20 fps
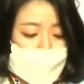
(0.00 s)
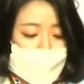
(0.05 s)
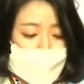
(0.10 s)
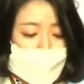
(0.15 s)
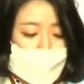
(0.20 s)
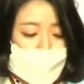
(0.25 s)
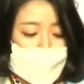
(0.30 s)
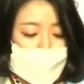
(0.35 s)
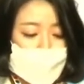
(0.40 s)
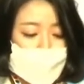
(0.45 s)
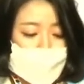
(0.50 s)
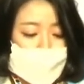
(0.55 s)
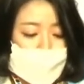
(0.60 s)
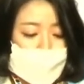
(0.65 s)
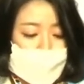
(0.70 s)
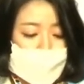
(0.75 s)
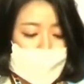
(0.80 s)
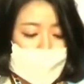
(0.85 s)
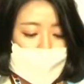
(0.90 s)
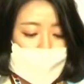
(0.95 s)
대북
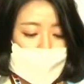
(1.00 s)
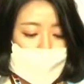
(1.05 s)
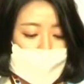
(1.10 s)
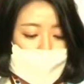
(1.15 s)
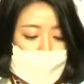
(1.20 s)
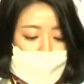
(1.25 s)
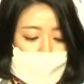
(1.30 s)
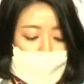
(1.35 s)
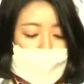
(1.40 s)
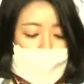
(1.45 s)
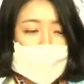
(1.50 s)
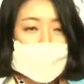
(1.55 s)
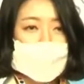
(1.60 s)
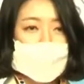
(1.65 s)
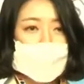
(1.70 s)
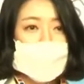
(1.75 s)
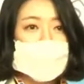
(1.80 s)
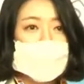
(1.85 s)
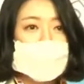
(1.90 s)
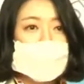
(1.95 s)
규탄 결의안이
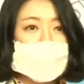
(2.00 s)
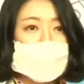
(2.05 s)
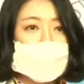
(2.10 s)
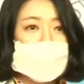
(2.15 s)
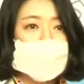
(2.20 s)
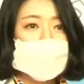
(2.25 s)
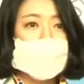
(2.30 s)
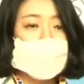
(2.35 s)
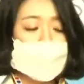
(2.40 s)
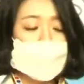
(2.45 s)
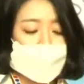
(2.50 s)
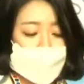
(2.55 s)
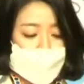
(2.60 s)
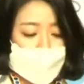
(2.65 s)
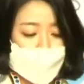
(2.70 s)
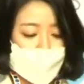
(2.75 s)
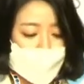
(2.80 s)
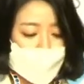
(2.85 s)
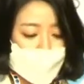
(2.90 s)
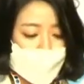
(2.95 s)
요식행위에
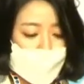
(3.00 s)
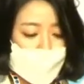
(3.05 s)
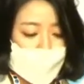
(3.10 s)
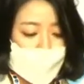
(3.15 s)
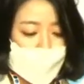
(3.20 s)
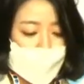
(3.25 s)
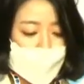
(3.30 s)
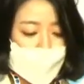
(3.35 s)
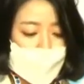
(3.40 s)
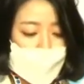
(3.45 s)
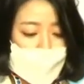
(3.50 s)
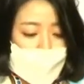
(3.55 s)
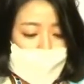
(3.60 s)
그치지 않도록